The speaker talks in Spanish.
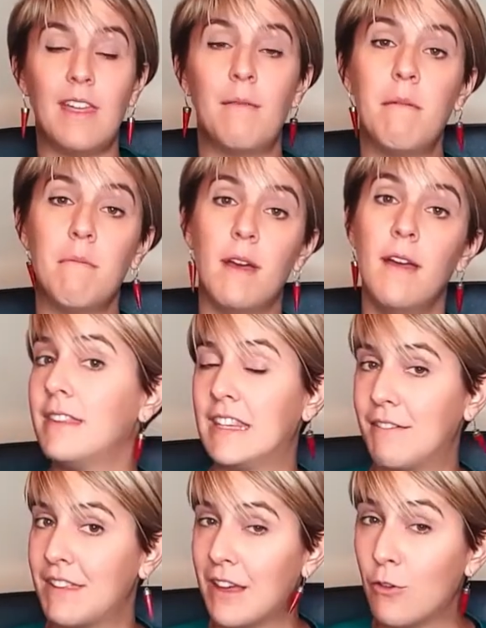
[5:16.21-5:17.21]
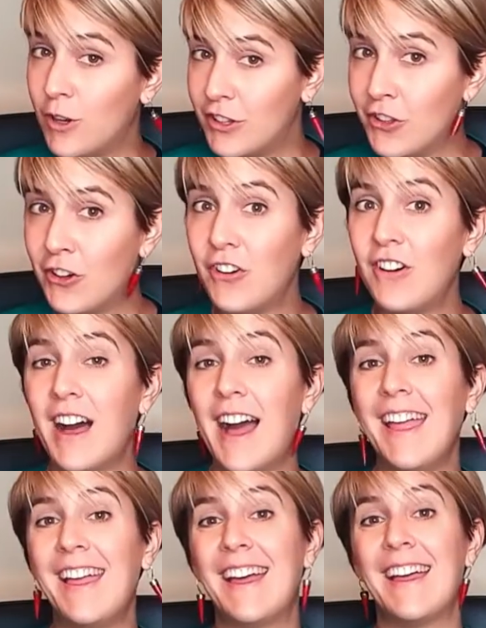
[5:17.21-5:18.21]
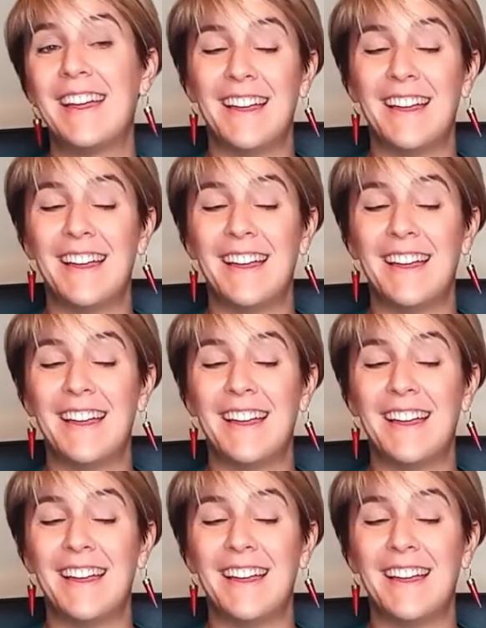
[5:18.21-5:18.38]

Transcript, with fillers: de BIM. De vez en cuando hay que